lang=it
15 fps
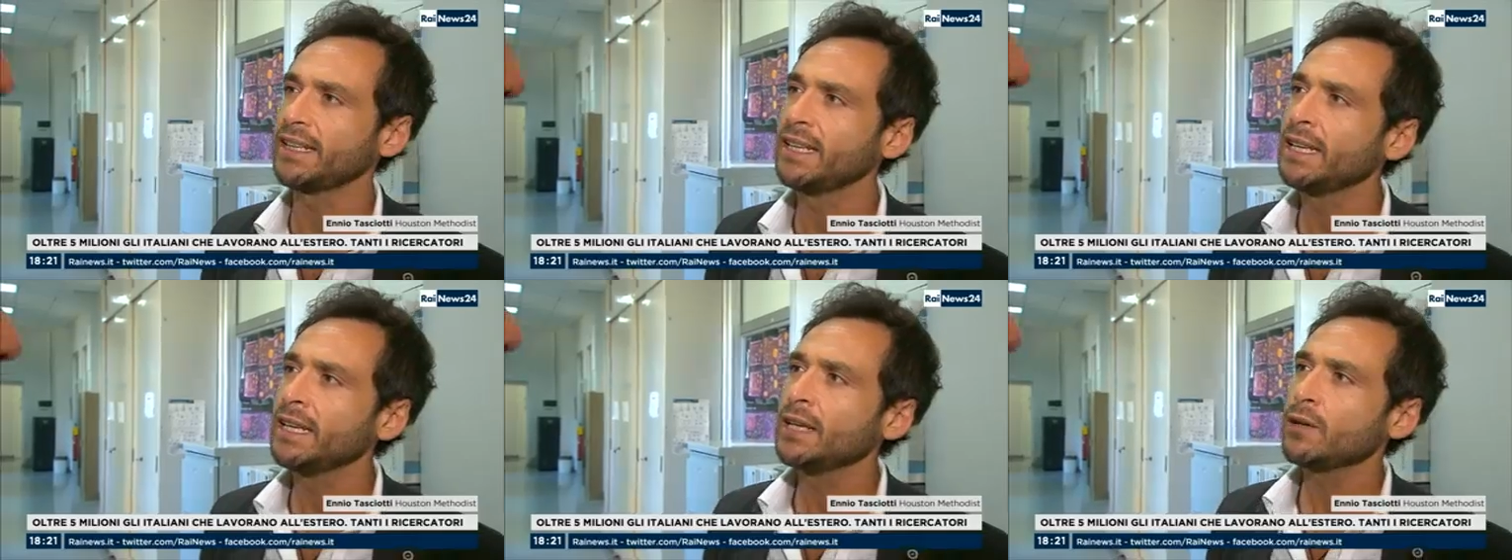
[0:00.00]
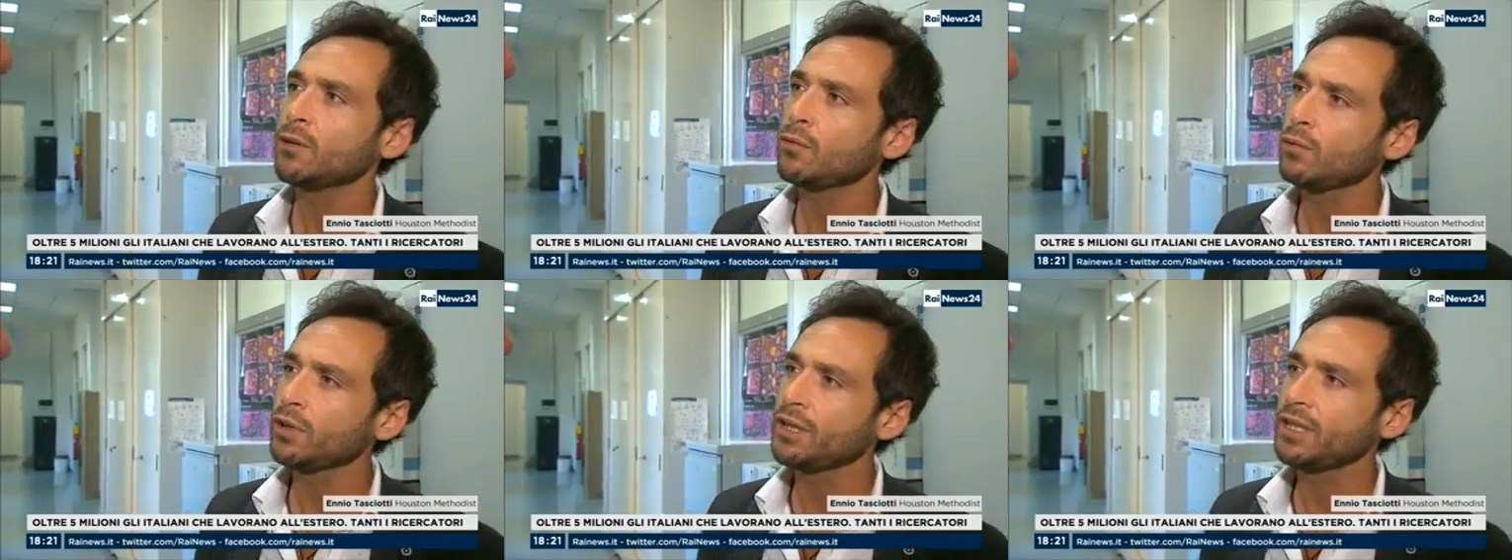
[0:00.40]
mm.
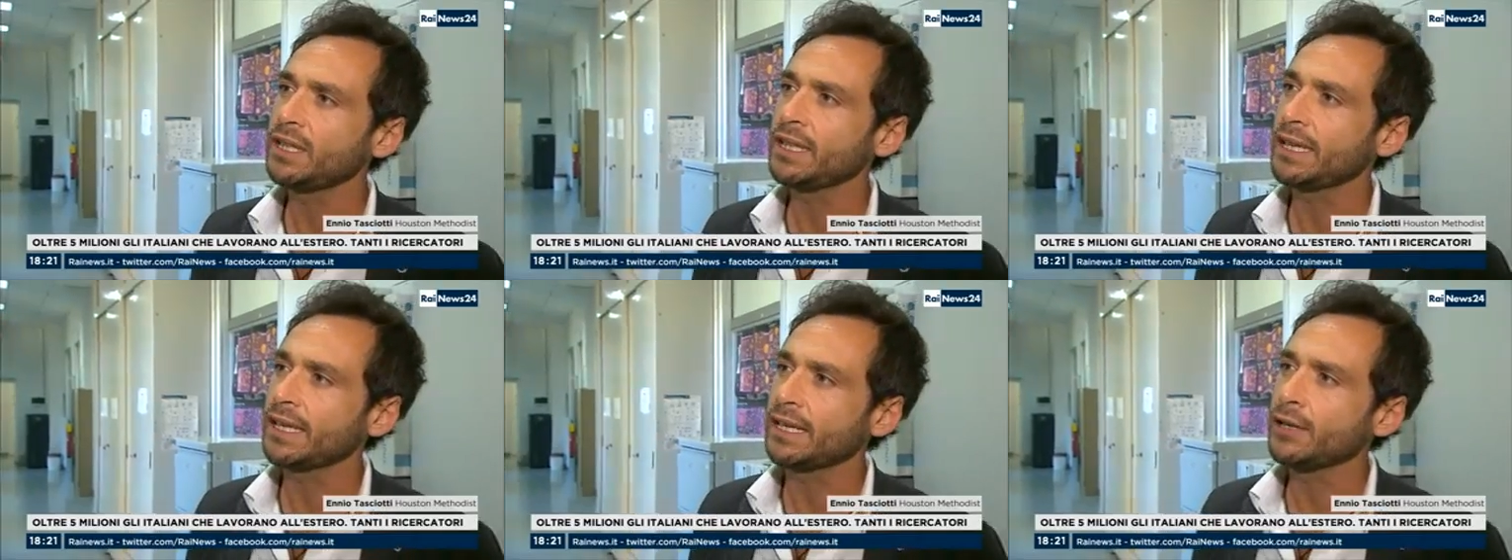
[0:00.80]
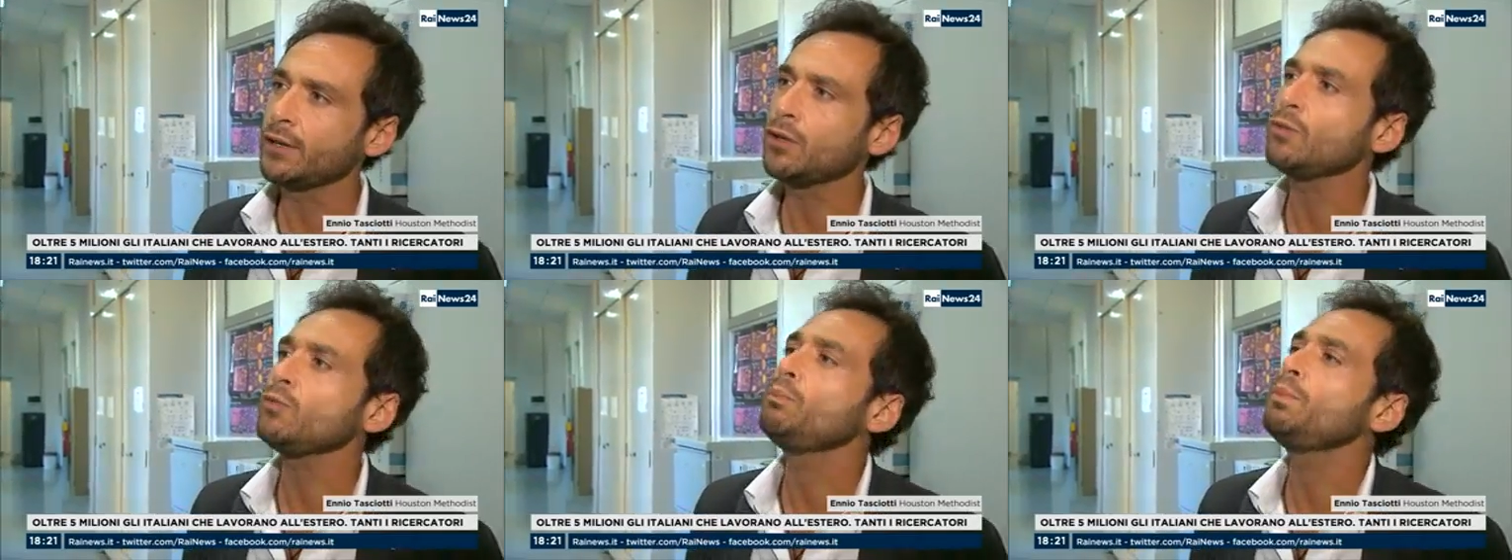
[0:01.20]
quindi
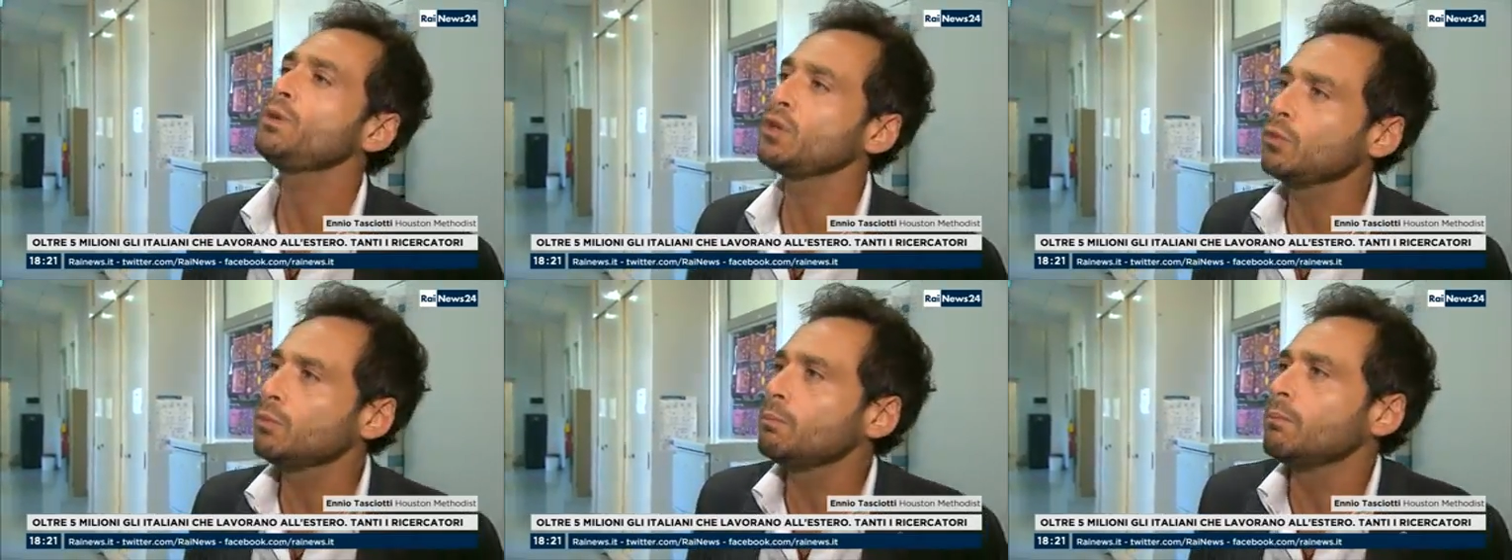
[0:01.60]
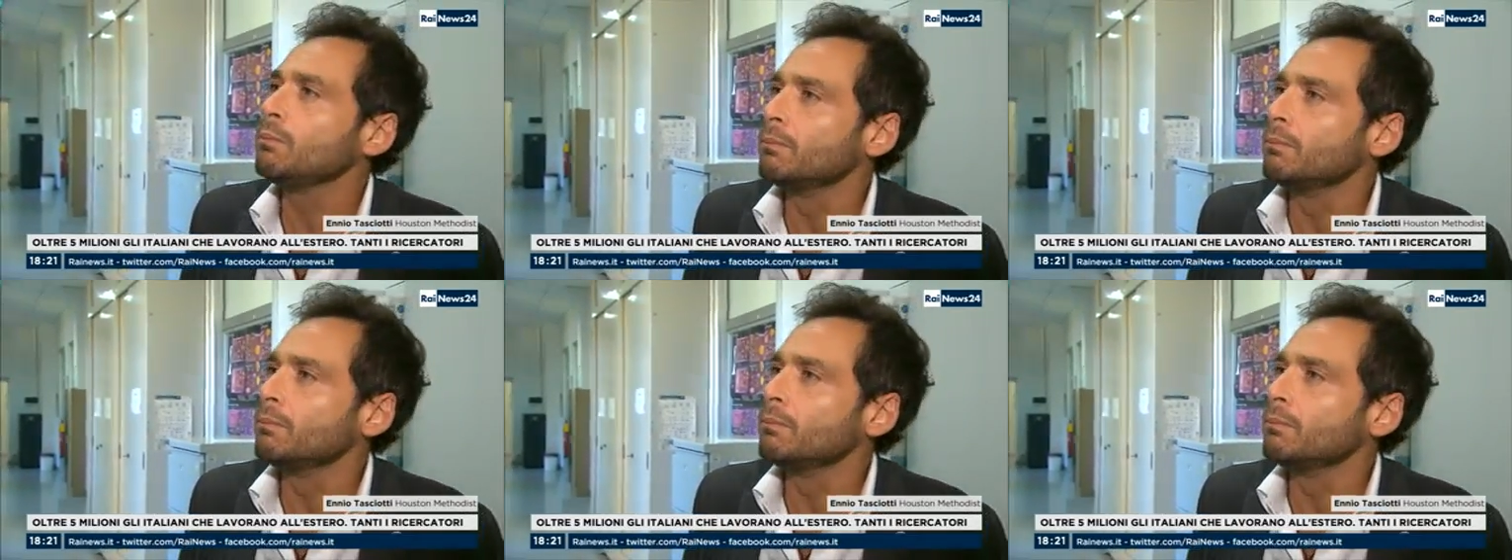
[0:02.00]
non più